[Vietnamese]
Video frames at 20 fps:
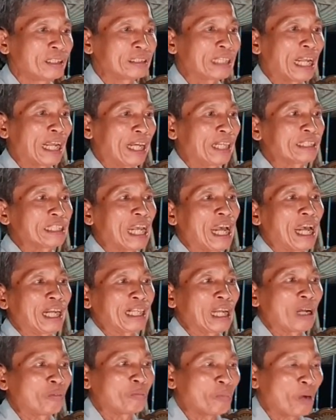trẻ
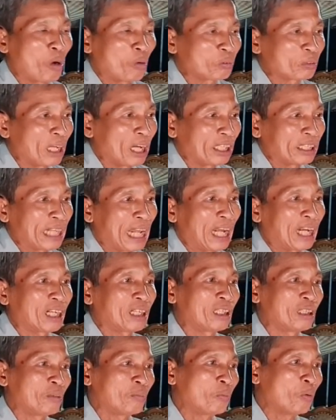già đồng một lời
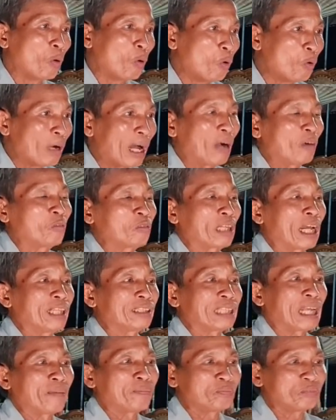rằng phú ông đã
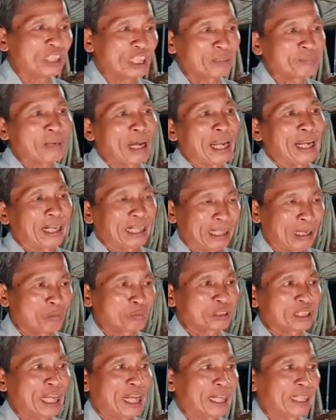nhập niết bàn
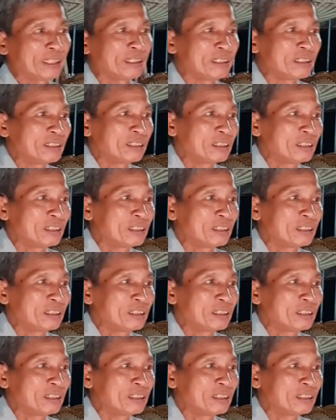không sai